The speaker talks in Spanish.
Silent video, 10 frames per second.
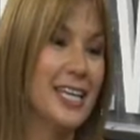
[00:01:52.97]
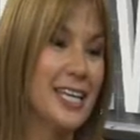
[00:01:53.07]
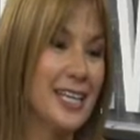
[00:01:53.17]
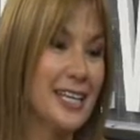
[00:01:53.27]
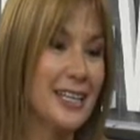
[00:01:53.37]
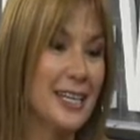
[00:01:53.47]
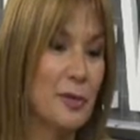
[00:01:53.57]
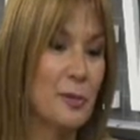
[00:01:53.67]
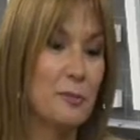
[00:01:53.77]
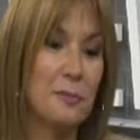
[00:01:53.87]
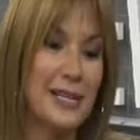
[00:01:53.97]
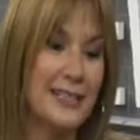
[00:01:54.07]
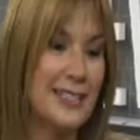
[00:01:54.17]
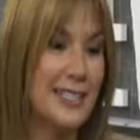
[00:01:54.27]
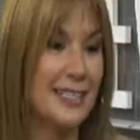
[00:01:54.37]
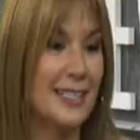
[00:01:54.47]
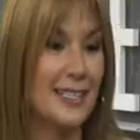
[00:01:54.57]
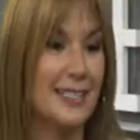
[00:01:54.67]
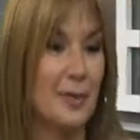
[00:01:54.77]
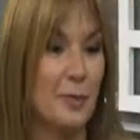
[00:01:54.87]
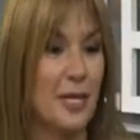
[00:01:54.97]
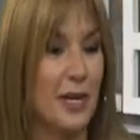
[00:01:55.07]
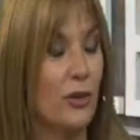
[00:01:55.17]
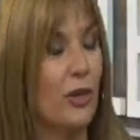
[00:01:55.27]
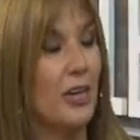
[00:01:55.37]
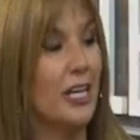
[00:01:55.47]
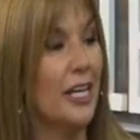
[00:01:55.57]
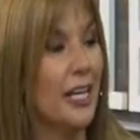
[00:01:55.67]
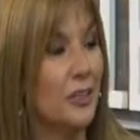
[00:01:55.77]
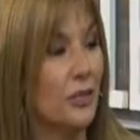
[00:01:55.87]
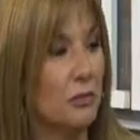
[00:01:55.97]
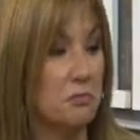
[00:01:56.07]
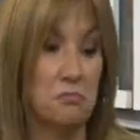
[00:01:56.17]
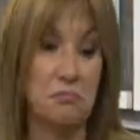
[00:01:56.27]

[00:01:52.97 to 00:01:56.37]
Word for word: eh, digamos, parecería ser que si el pene no deviene erecto,